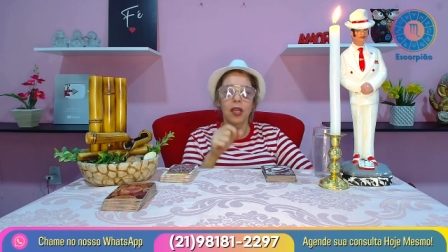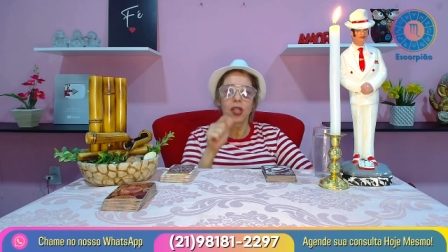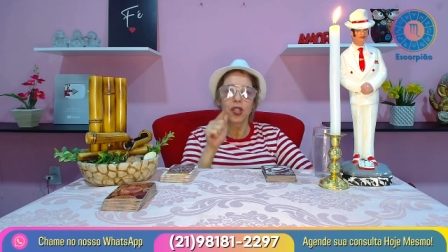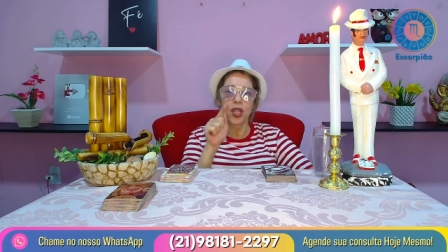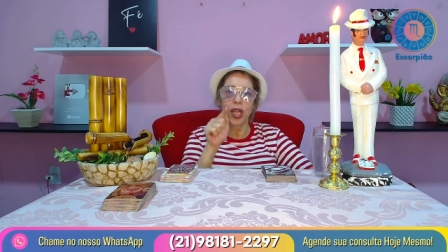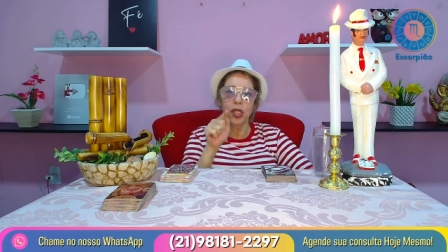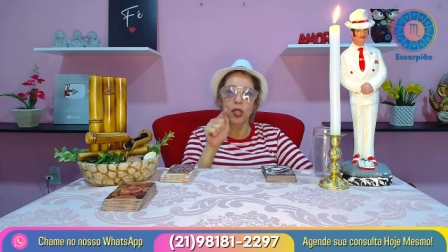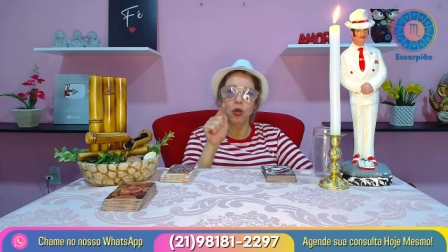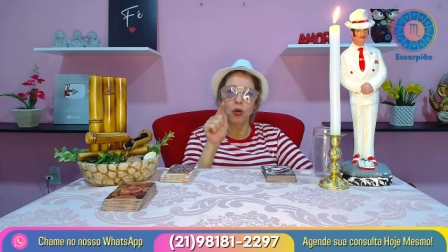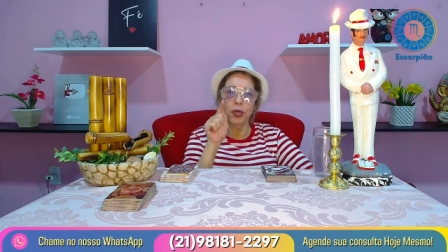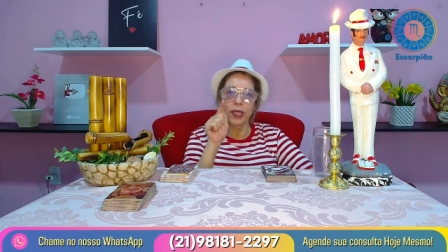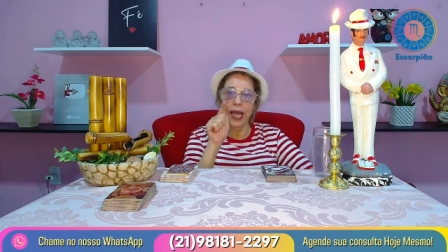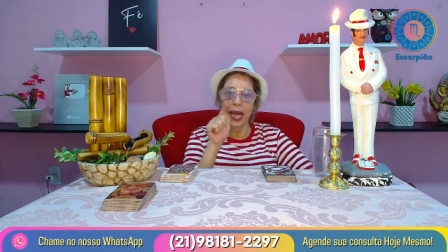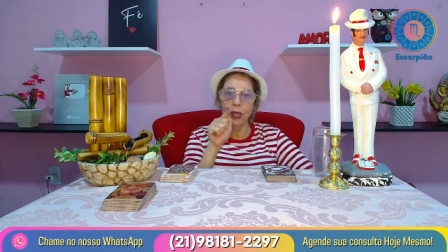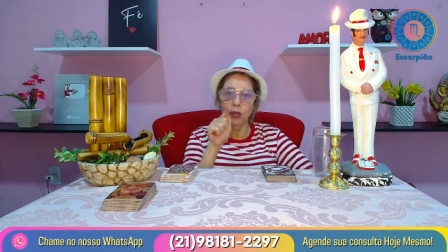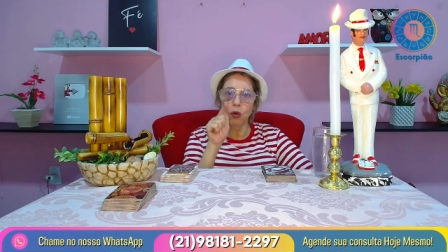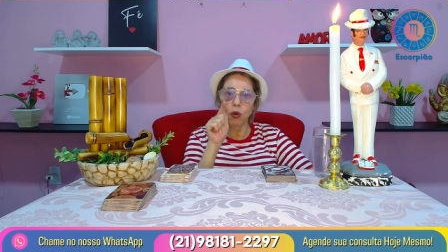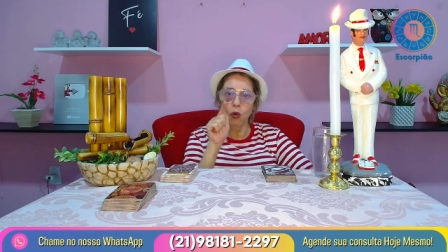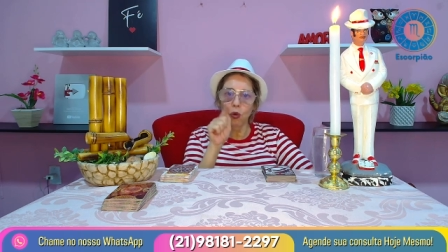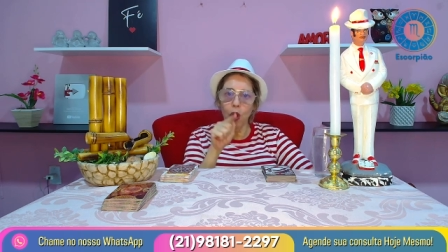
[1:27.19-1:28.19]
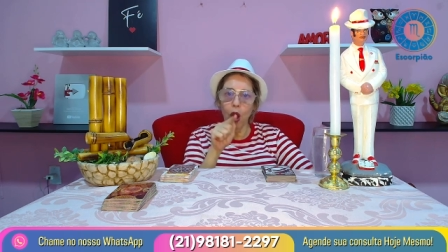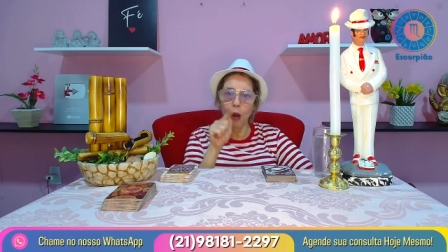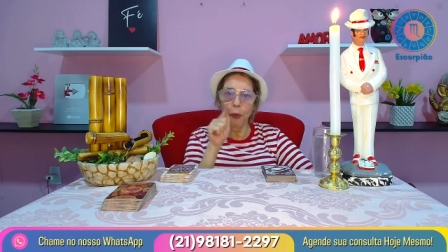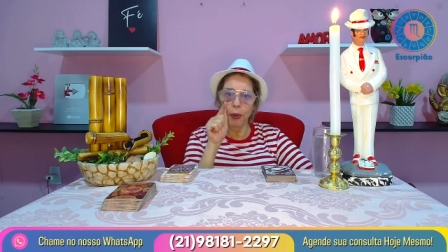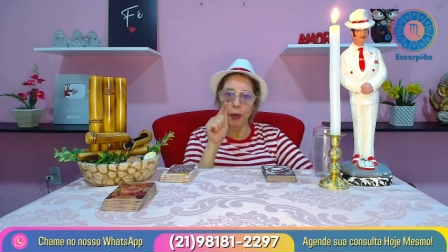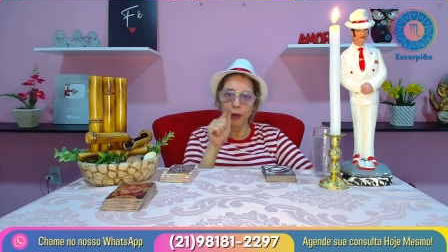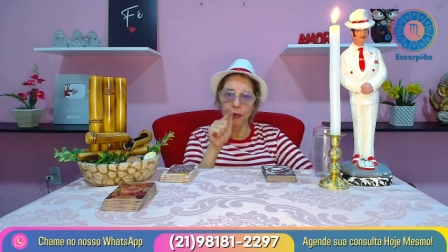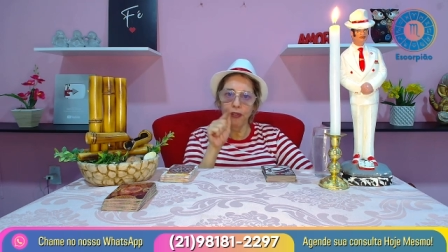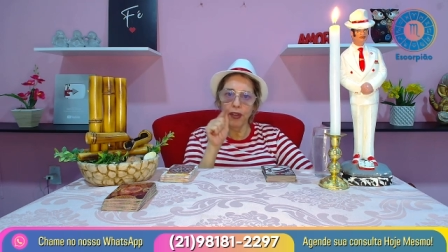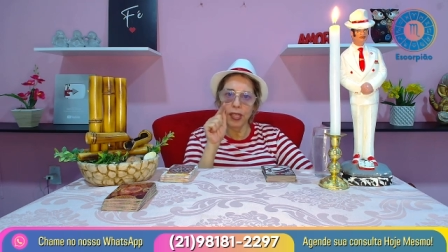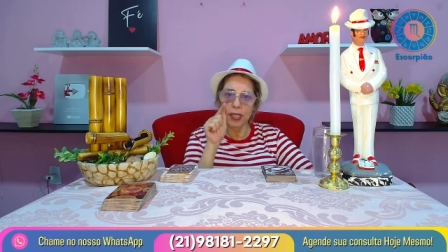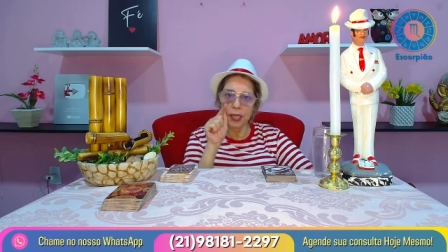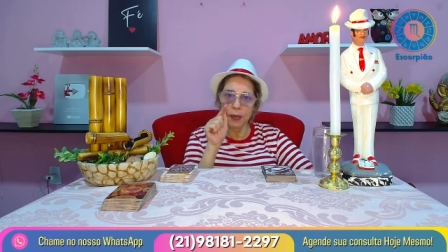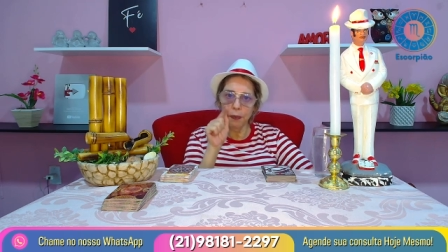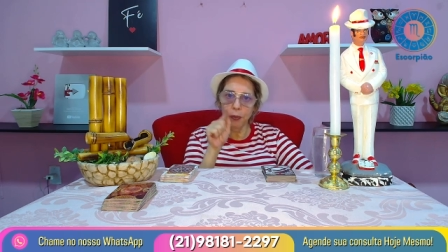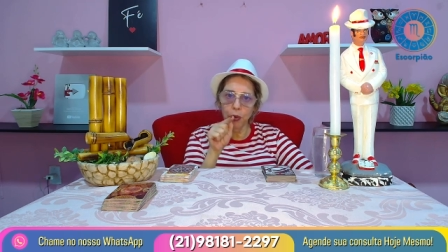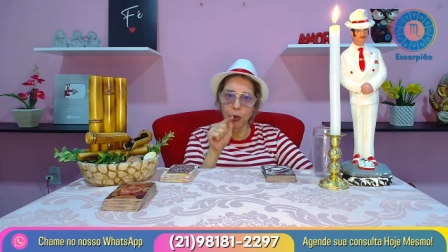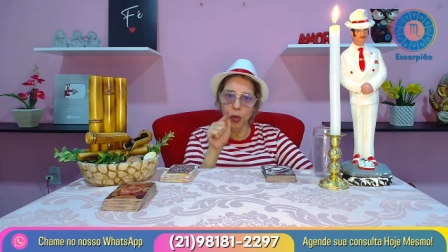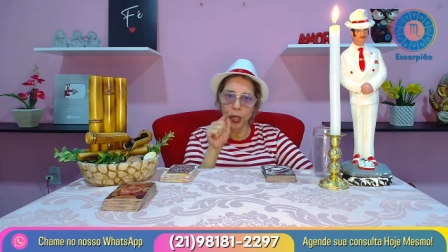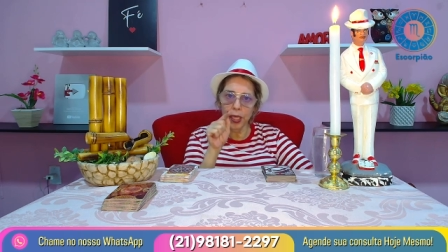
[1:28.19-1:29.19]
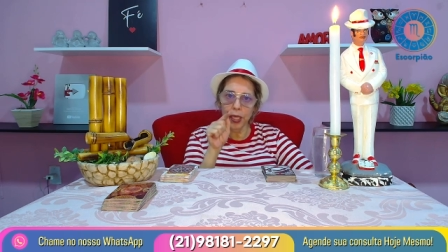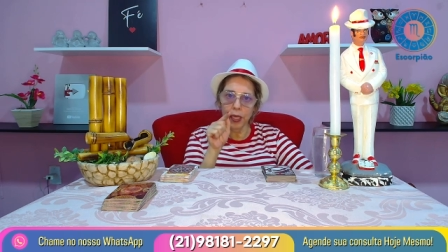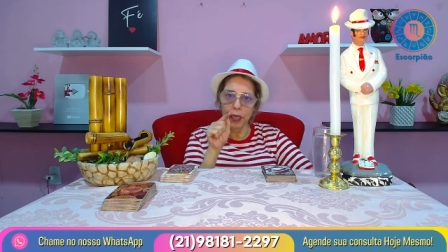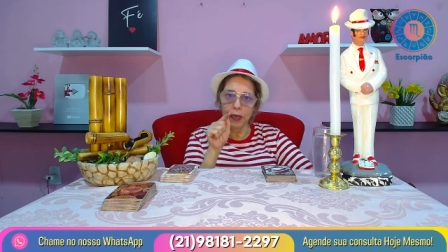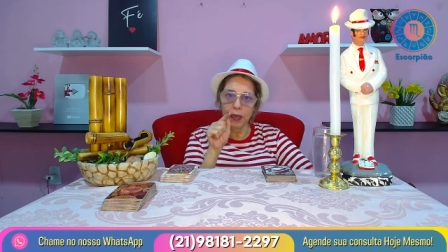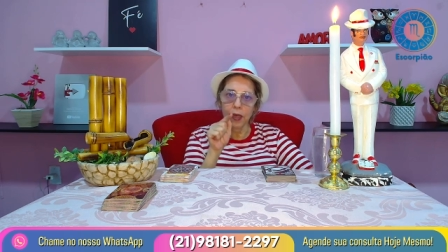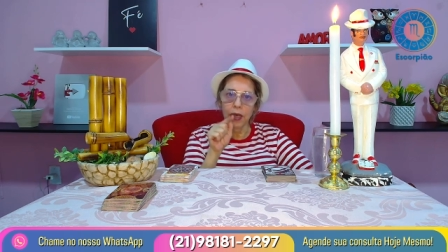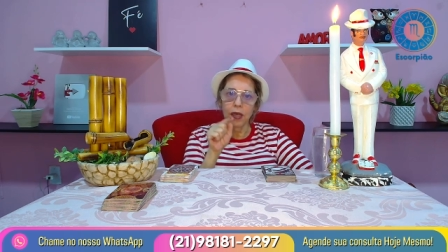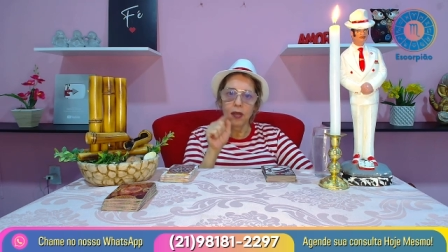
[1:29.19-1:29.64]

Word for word: Gente, cuidado com golpe no Facebook.